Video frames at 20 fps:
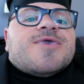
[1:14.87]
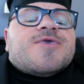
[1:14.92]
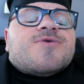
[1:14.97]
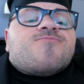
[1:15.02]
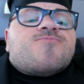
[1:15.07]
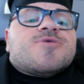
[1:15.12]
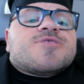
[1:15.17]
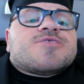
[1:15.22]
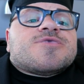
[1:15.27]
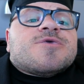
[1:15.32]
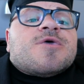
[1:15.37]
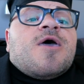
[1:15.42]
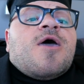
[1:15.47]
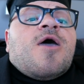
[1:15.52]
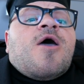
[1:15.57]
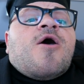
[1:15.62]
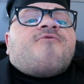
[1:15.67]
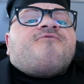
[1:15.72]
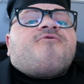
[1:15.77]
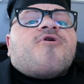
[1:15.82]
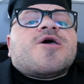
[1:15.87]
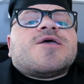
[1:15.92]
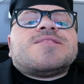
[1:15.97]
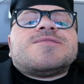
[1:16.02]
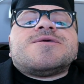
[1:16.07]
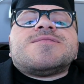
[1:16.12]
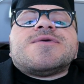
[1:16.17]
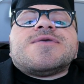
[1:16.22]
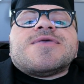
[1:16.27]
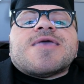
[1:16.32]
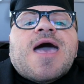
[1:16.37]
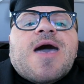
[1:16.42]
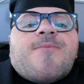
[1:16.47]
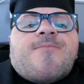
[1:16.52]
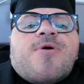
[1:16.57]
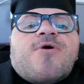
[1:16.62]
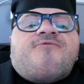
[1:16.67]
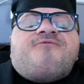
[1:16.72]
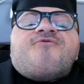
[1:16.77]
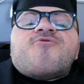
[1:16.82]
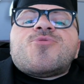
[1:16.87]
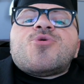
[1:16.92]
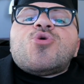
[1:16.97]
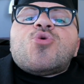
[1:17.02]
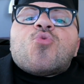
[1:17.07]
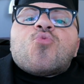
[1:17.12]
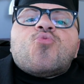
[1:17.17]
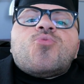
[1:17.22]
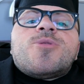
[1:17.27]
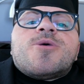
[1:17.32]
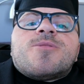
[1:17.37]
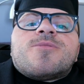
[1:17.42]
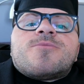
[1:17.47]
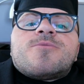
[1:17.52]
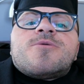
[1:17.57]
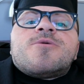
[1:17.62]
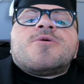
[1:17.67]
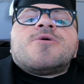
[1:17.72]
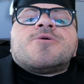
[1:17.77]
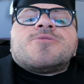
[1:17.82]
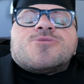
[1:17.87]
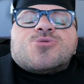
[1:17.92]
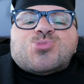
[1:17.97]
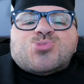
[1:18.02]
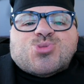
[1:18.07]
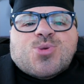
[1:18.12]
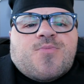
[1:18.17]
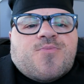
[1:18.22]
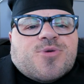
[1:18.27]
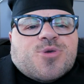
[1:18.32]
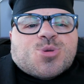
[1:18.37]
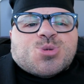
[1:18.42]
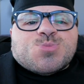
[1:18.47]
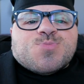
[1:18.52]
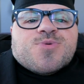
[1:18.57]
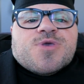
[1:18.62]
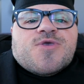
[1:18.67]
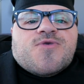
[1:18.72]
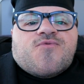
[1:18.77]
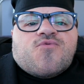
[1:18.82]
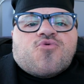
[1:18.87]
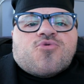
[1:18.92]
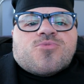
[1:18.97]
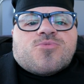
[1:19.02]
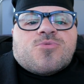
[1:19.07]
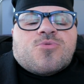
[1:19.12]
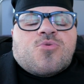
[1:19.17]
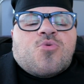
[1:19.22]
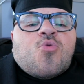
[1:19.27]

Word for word: ich mit Frau Helene Jamer von den Grünen das Sommergespräch führen.